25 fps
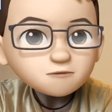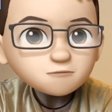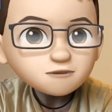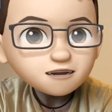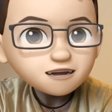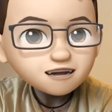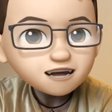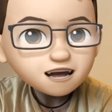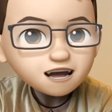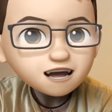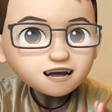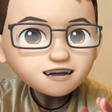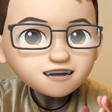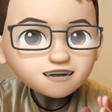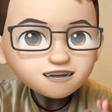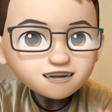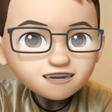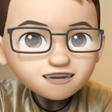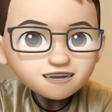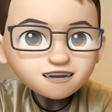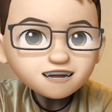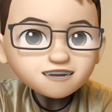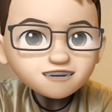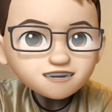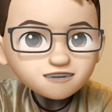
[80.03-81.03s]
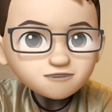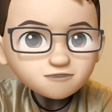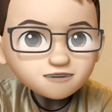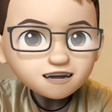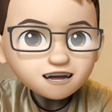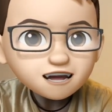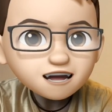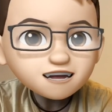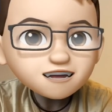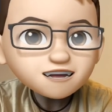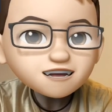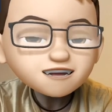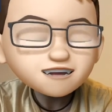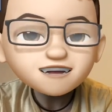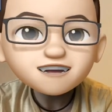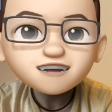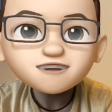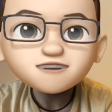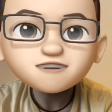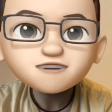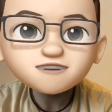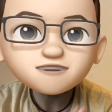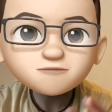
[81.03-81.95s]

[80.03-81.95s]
仮に有